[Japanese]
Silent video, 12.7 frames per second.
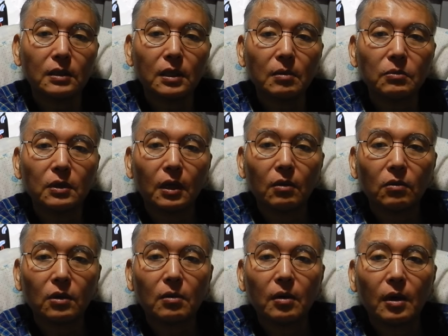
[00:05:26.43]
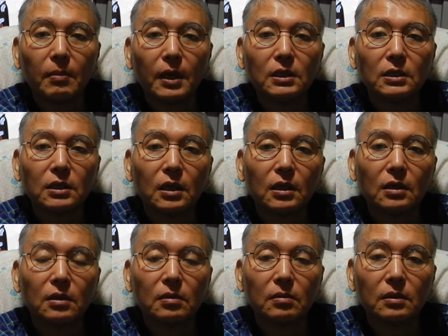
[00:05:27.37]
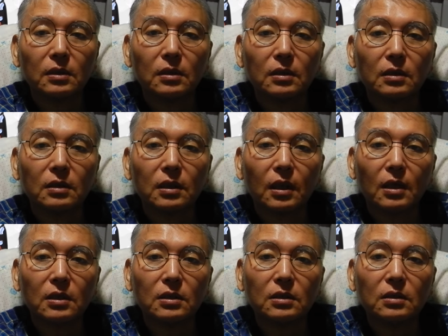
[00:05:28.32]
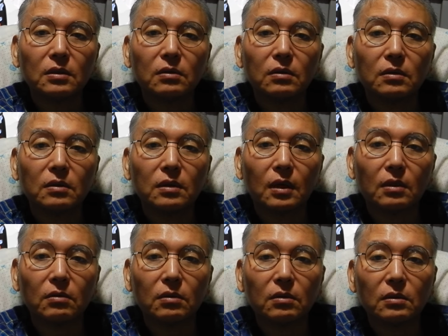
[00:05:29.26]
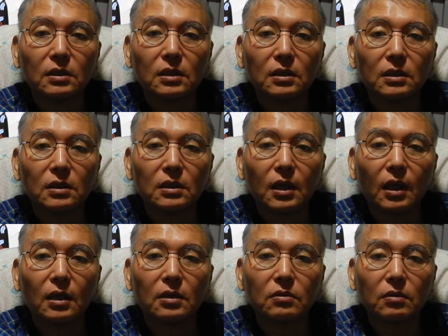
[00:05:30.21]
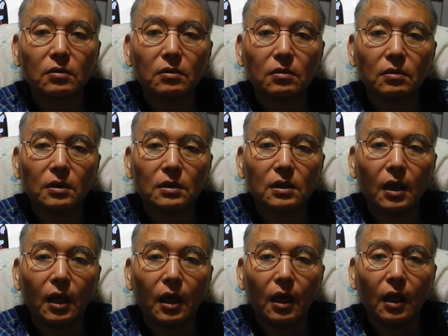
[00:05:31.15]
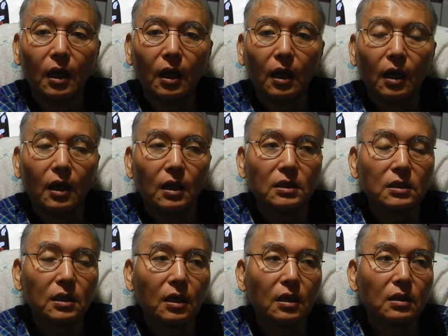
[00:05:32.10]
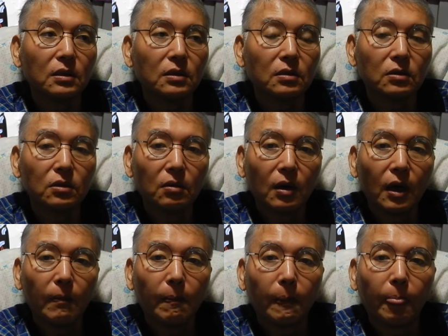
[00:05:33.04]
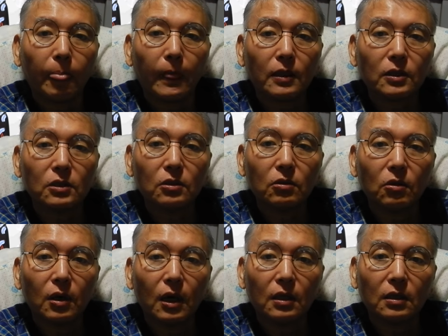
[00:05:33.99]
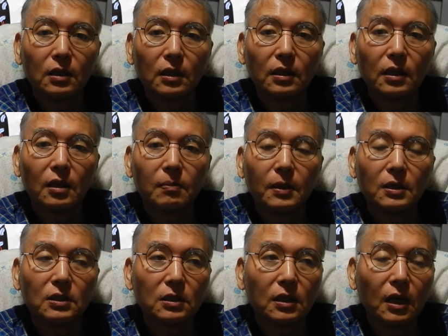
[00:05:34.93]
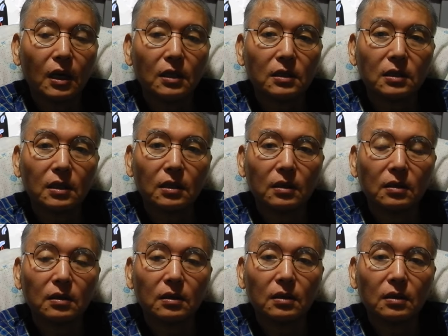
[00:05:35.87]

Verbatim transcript: 全部ねこれは間違い正しいあの採決方法ですね試験にするのは知能犯でテレパシーで犯罪